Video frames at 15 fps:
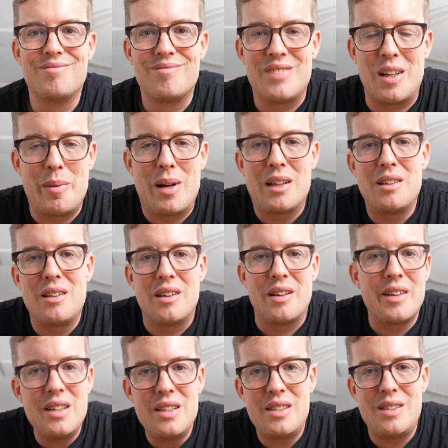der macht
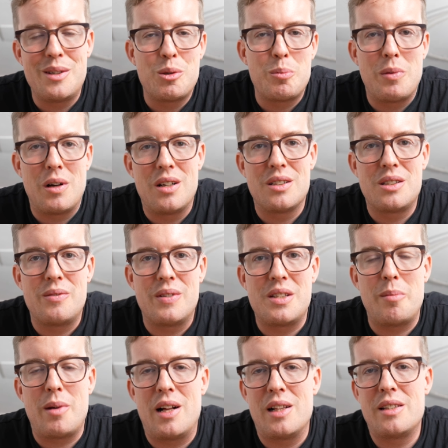riesig Spaß, was
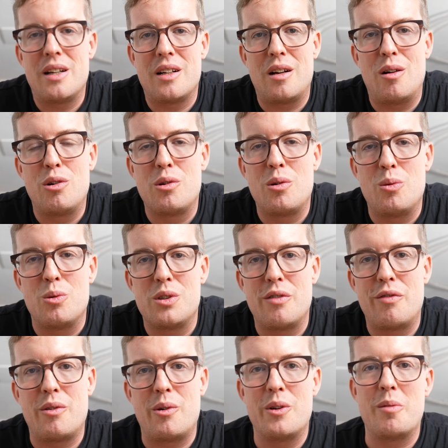im Alltag auch große
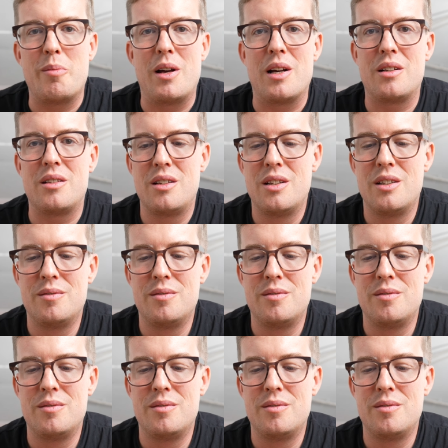Freude macht.